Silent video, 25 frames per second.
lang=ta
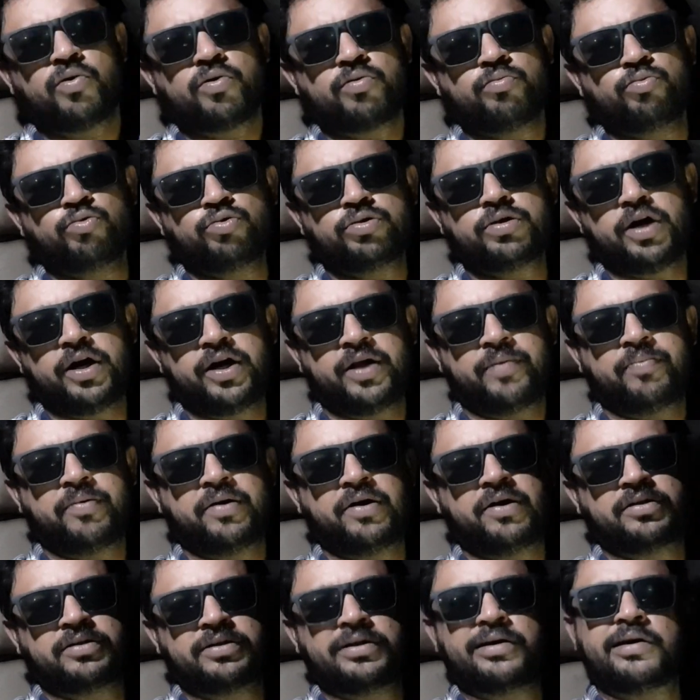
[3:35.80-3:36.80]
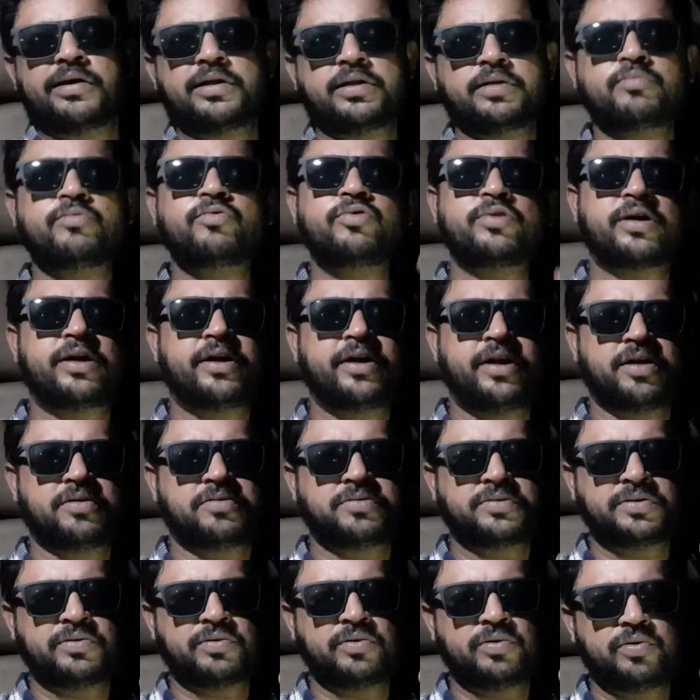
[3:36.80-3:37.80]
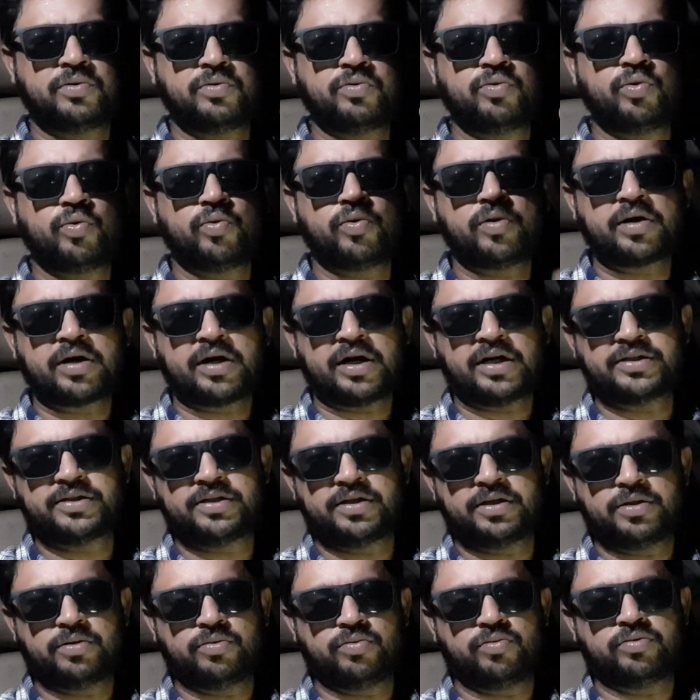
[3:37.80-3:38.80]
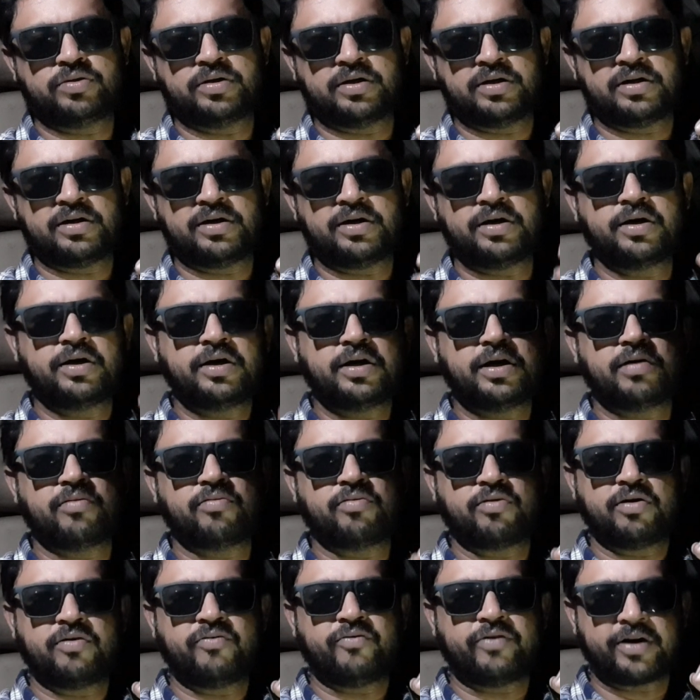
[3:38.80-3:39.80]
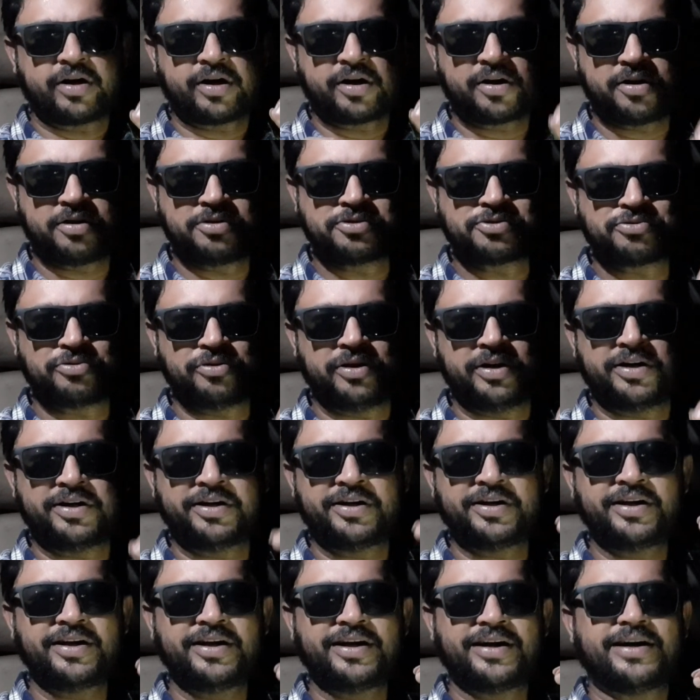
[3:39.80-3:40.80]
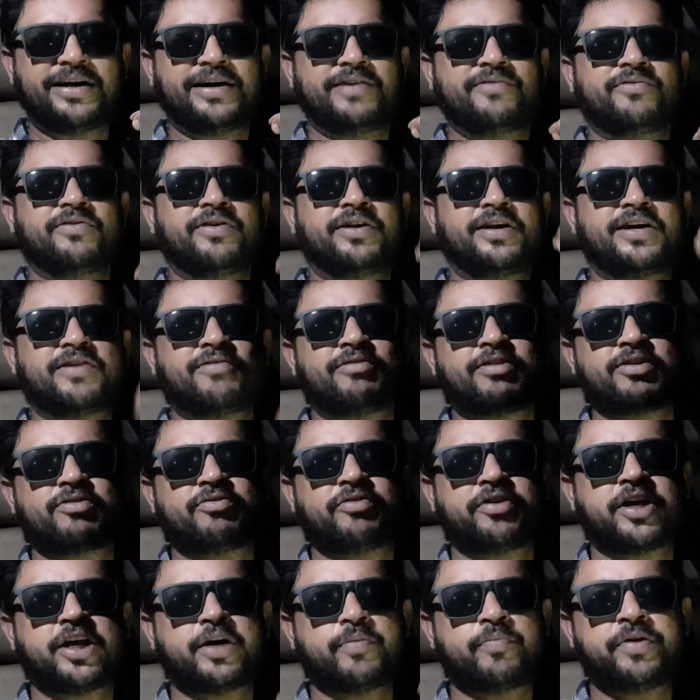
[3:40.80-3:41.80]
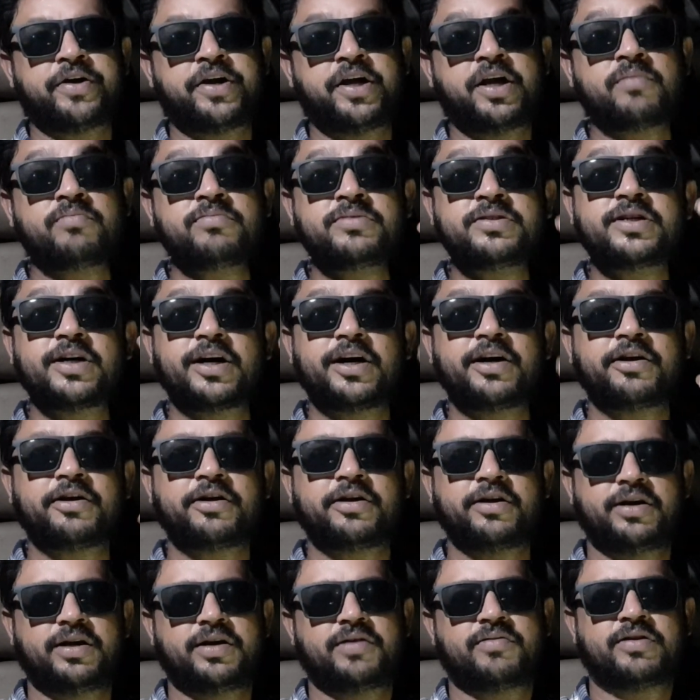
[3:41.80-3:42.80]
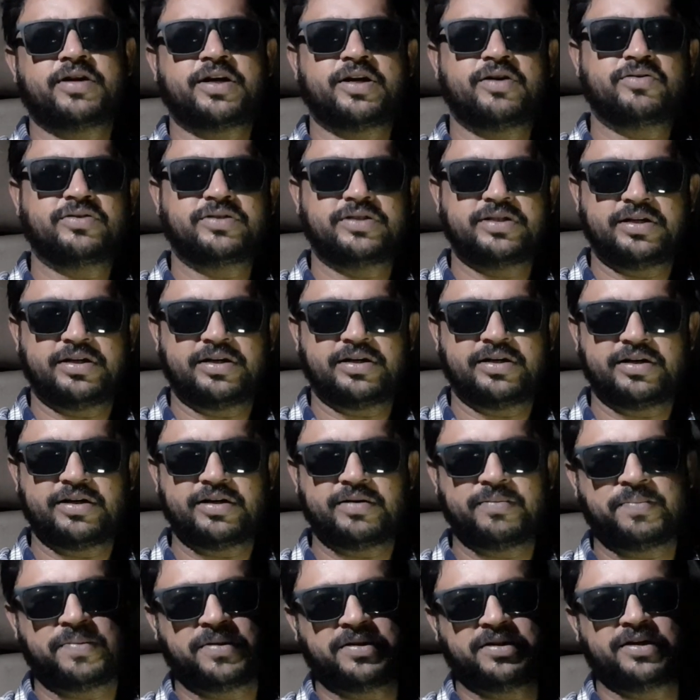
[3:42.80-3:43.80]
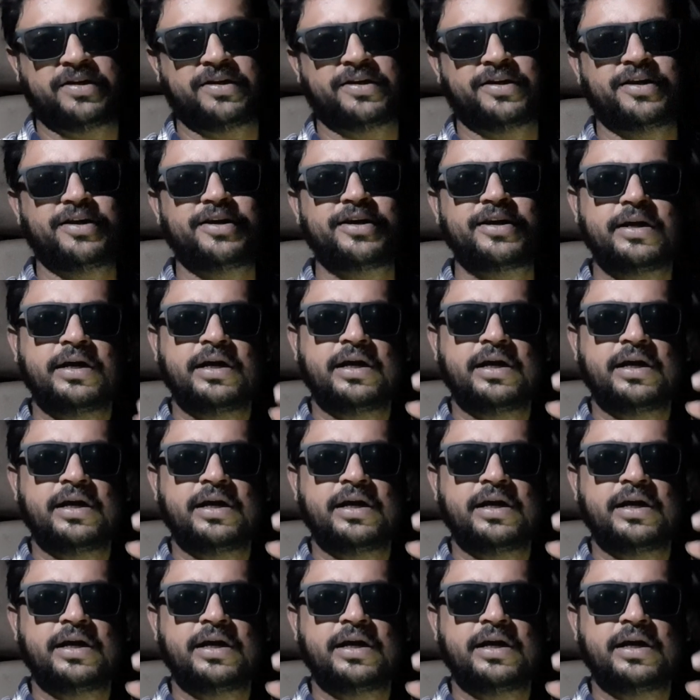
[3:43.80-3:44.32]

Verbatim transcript: ஒரு மூதாட்டி போயிட்டு இருந்தாங்களா அந்த மூதாட்டிகிட்ட வந்து ஒரு நூறுரூவா காசு எடுத்து கொடுத்தாராம் அவங்க வணக்கம்னு சொல்லிவிட்டு அவருக்கு வணக்கம் வைக்காமல் எம்ஜாருக்கு வணக்கம் வச்சுருக்காங்க அப்போ பார்த்துங்க